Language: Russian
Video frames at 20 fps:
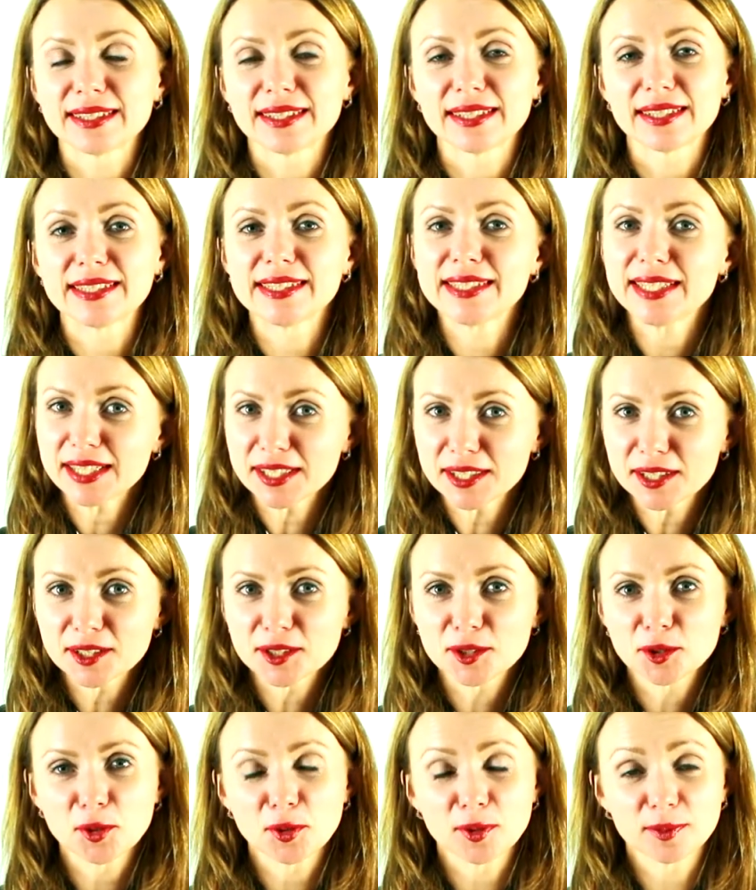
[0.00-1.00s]
э, тех,
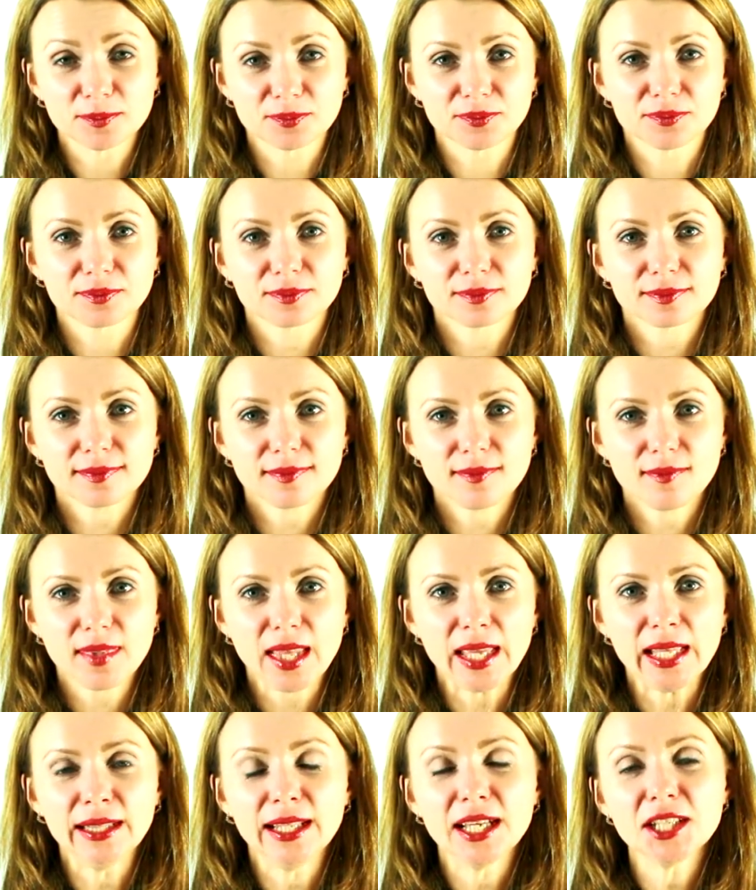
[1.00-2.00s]
кто
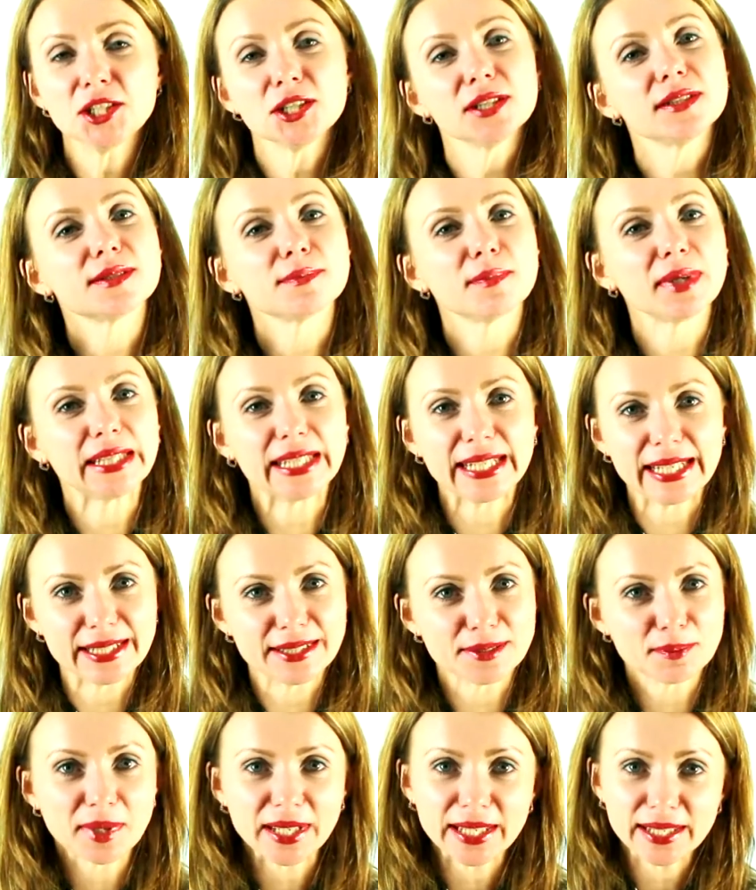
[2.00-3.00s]
начал
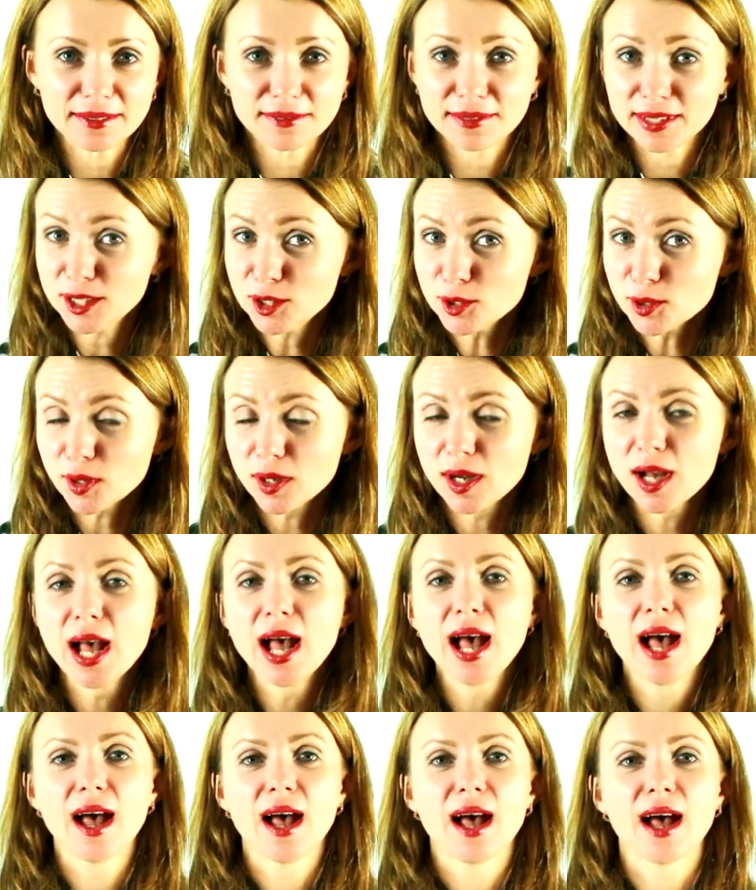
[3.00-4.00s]
смотреть мои видео,
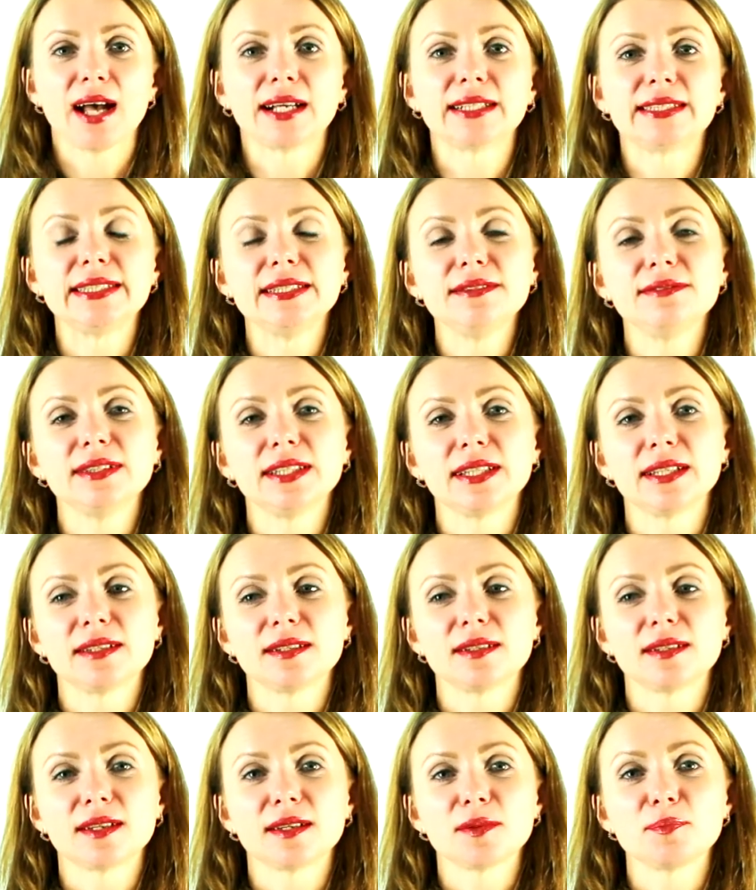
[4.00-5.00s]

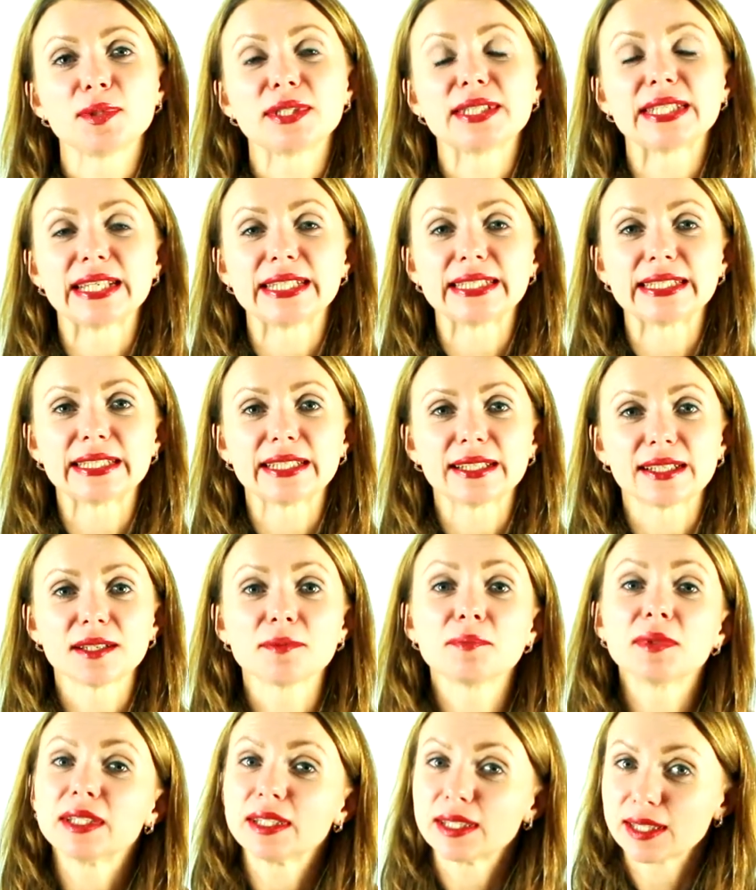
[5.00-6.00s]
активно а, писать
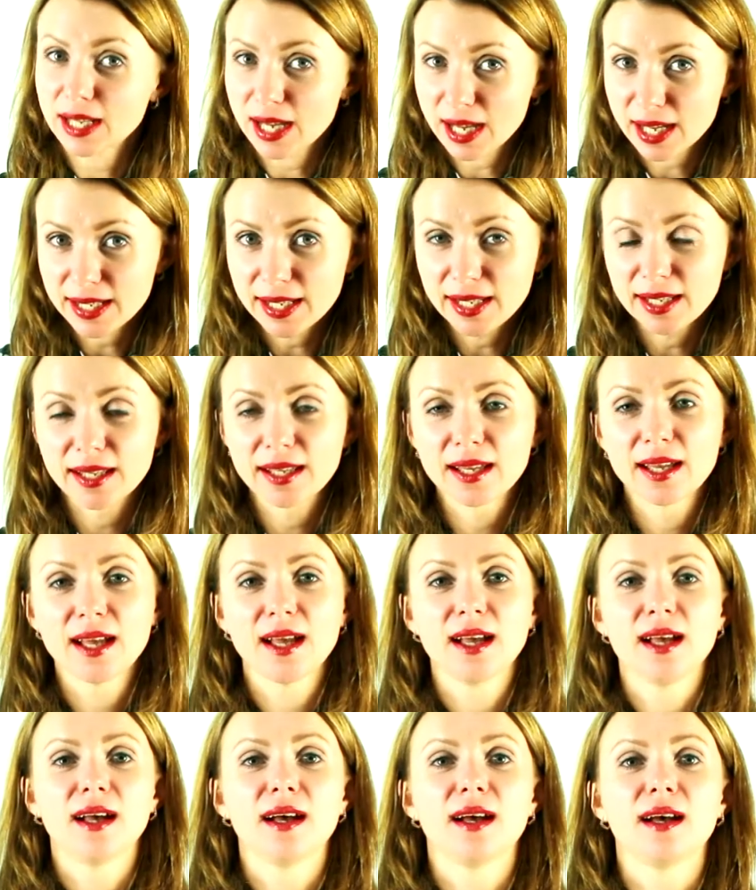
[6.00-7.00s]
комментарии,
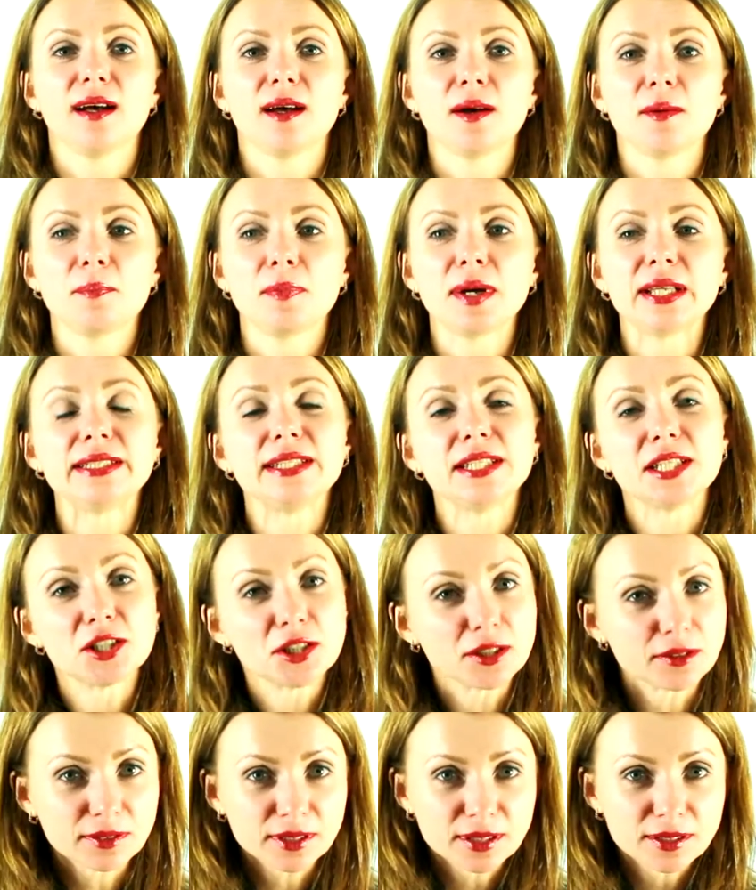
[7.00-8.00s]

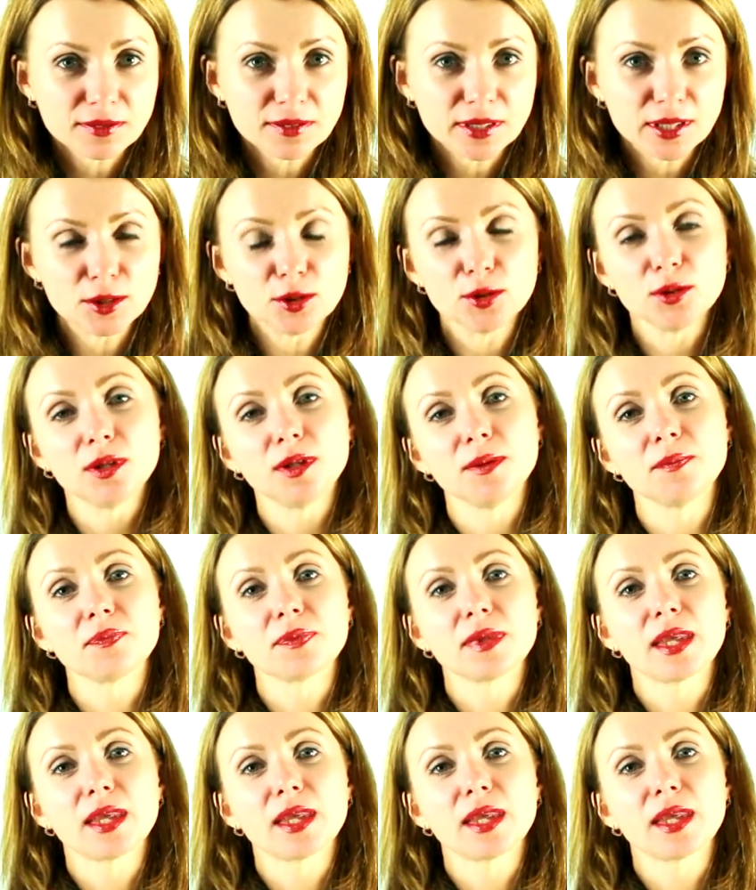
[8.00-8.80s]
поддерживать видео.